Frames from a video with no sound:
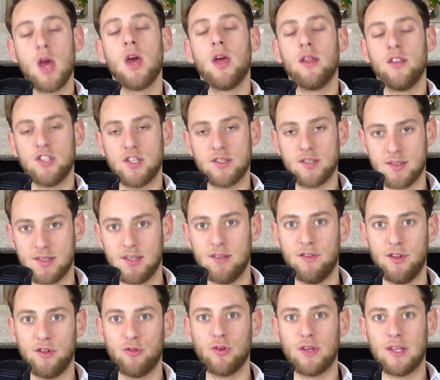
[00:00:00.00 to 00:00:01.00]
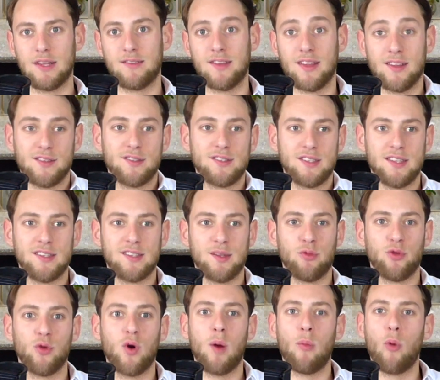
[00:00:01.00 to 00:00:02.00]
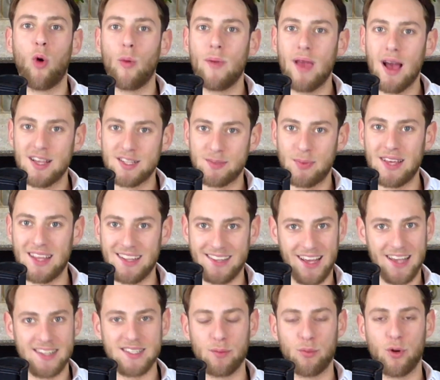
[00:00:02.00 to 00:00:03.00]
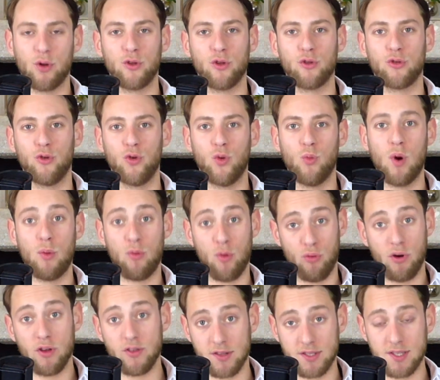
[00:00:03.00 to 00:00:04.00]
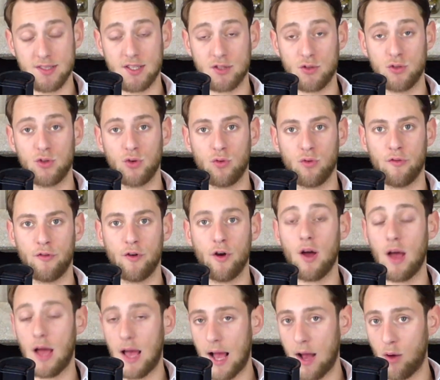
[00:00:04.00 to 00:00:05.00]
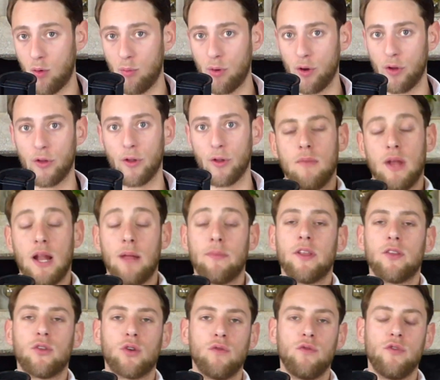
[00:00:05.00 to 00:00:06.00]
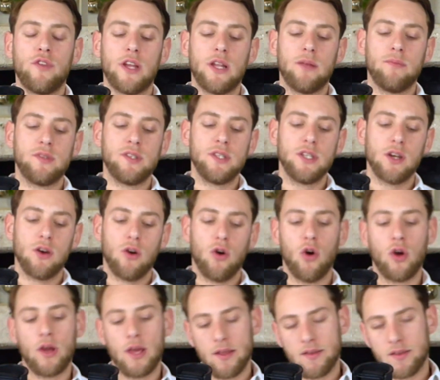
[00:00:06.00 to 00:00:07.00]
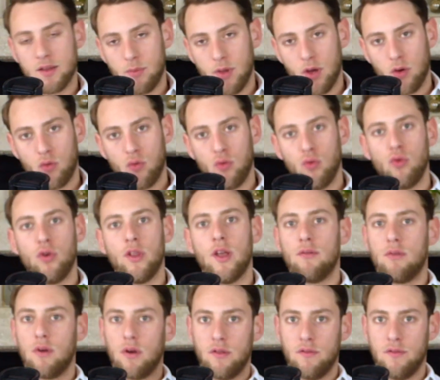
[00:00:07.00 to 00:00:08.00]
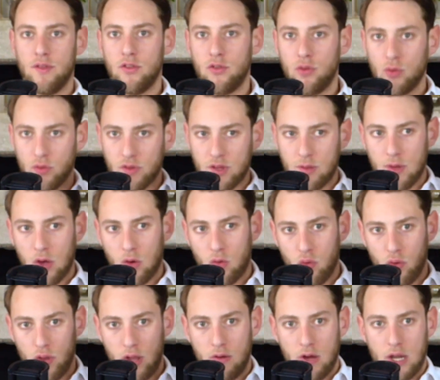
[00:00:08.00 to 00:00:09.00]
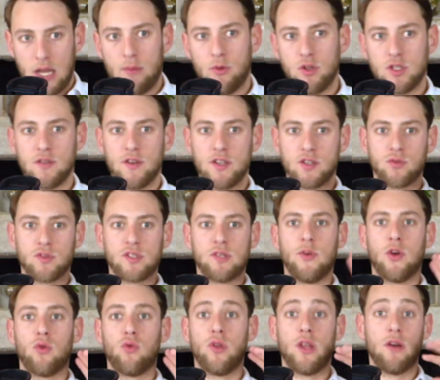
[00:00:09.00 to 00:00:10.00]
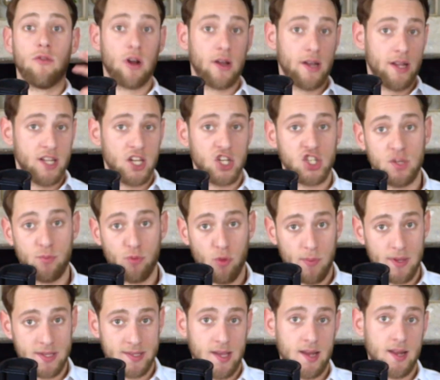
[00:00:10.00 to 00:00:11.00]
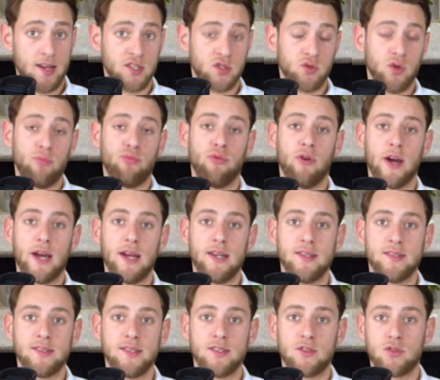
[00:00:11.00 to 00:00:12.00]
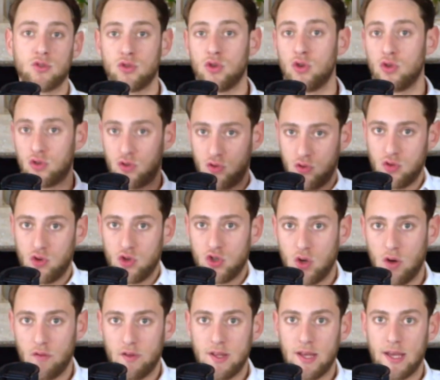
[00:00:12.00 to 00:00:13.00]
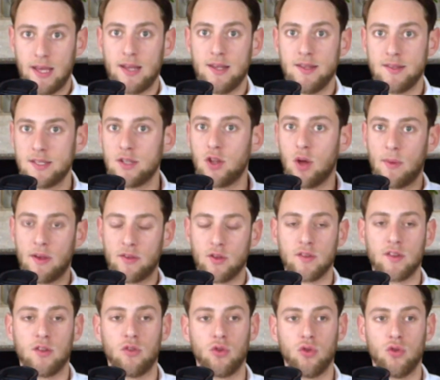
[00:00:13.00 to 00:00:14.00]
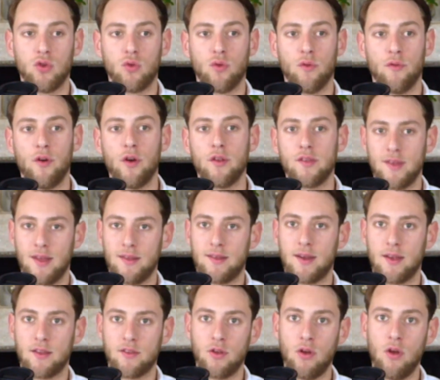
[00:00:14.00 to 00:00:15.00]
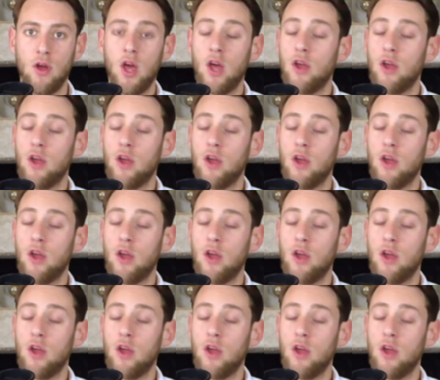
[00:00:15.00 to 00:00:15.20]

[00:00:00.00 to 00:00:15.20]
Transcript: Déjà, ça, c'est une vision qui est, c'est plutôt un premier aspect qui est très important selon moi pour pouvoir sortir de sa zone de confort à comprendre. là, peut-être que vous allez me dire, ok, c'est bien cool d'avoir une vision, c'est bien cool d'avoir de la motivation, c'est bien cool d'avoir de l'énergie pour passer à l'action et pour réaliser ce, ce que j'ai envie de réaliser dans ma sortie de zone de confort, c'est intéressant.